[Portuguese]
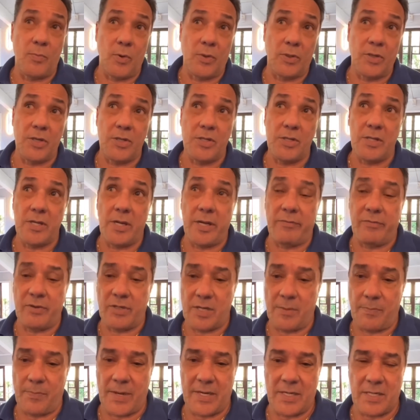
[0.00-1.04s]
importante é
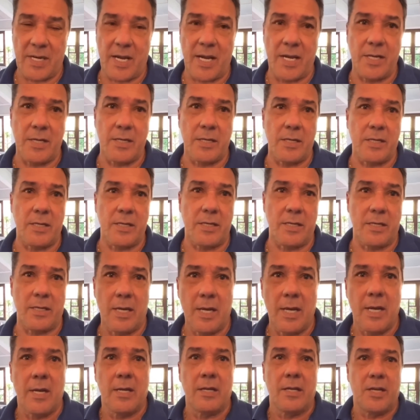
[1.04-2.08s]
você passar e,
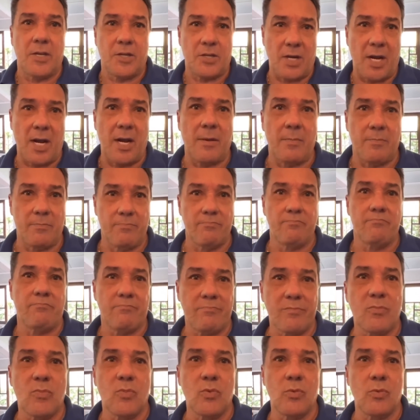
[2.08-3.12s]
e deixar
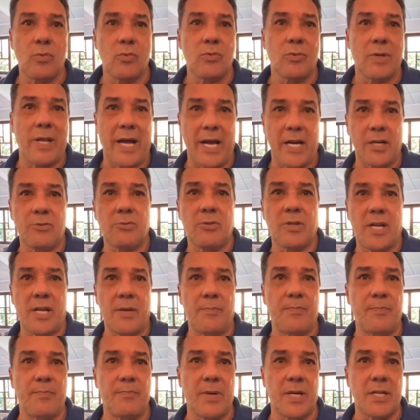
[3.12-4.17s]
um lastro
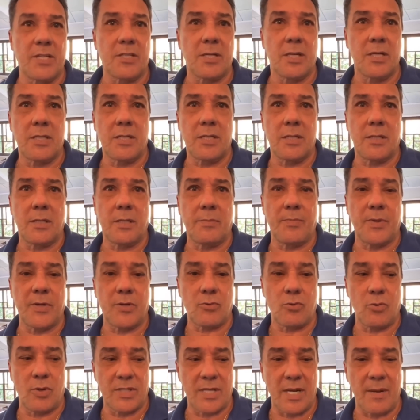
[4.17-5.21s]
aí, bastante
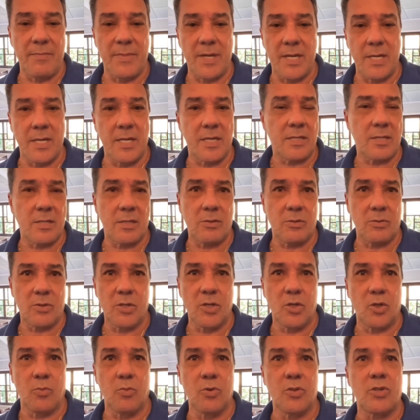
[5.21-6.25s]
pessoas amigas. Eu
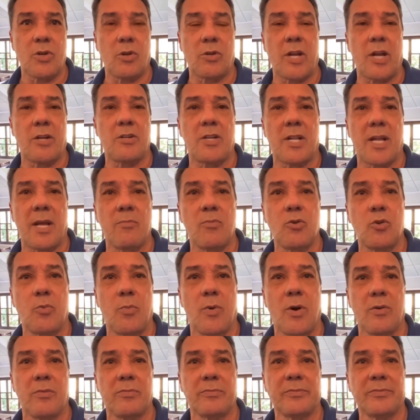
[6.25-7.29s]
sinto muito saudade de lá, é
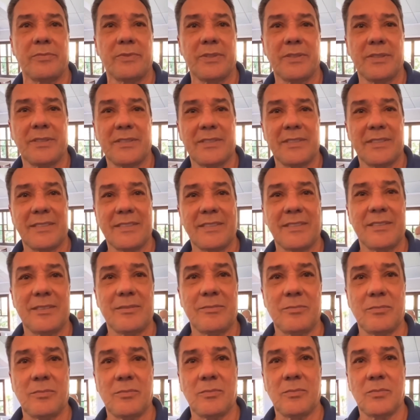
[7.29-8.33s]
muito bom. A
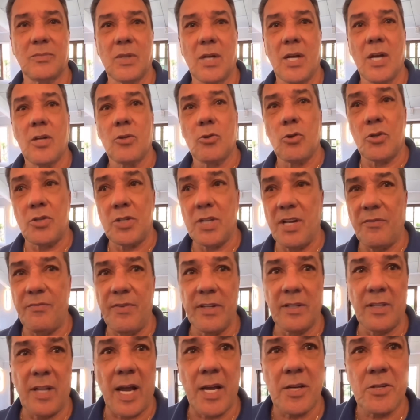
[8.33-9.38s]
torcida, o que, é que você Torcida é
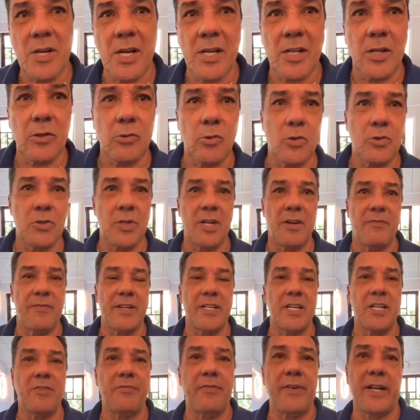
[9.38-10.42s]
fantástica, aquela torcida
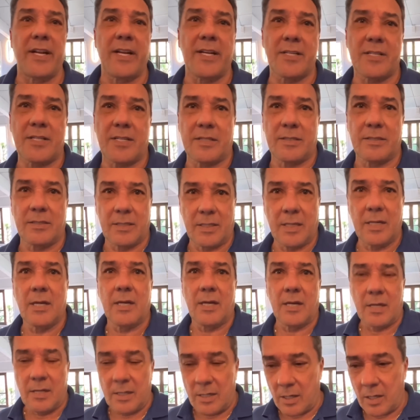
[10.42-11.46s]
faz a diferença.
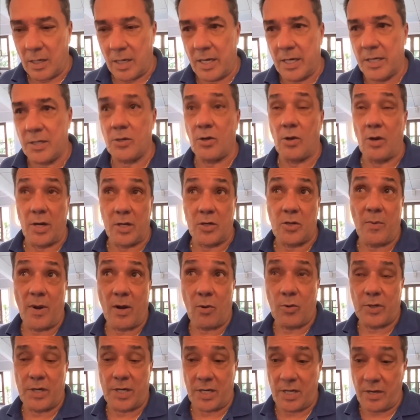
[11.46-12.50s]
É isso, essa é
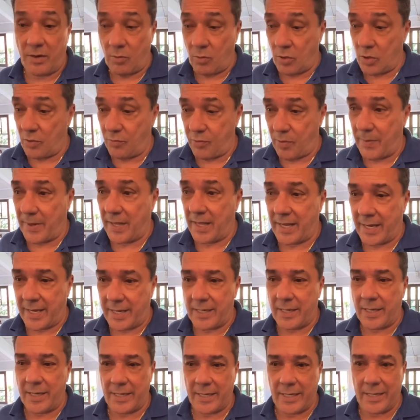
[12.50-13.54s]
uma coisa que quando eu fui para lá,
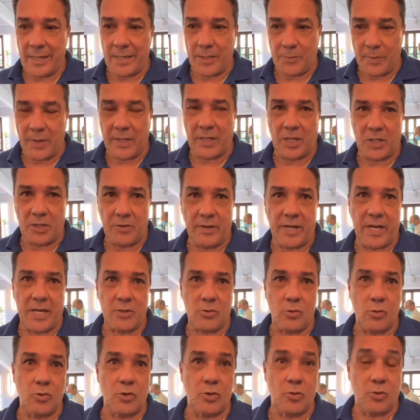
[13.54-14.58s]
é, a expectativa era
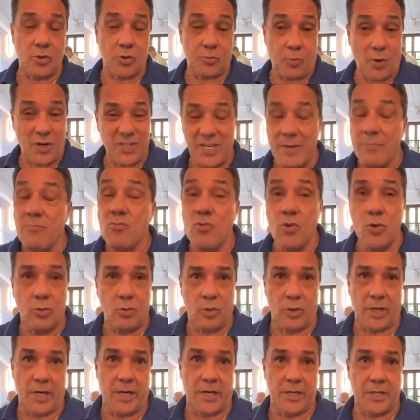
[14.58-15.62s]
essa. O esporte é
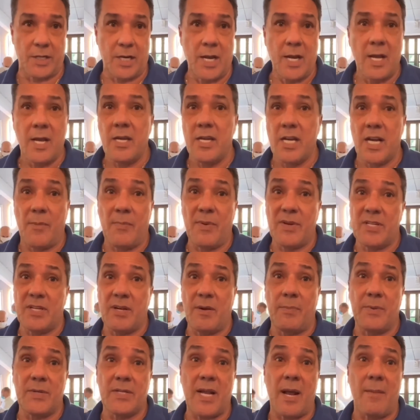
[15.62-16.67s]
muito grande, ele
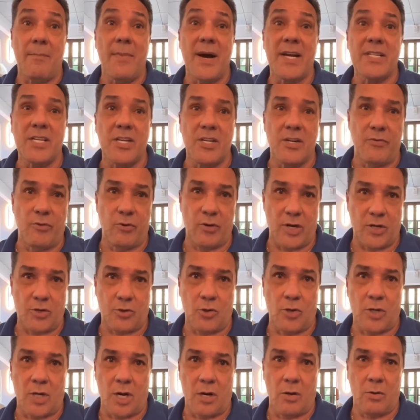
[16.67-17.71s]
precisa pensar mais a nível
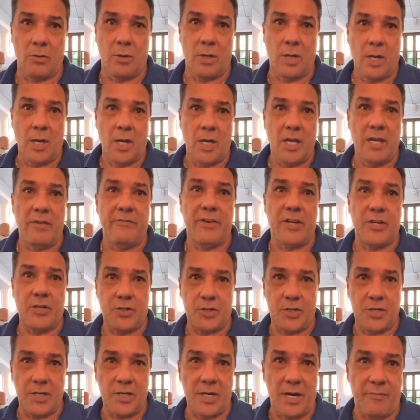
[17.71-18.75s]
nacional
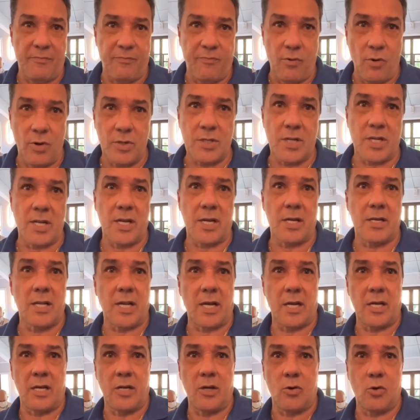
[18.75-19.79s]
investir na força da,
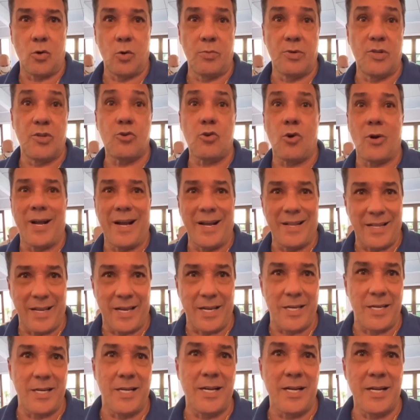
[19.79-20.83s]
daquele clube de jogar
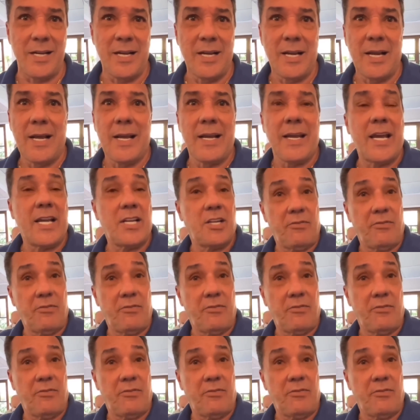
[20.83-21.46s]
na ilha, que é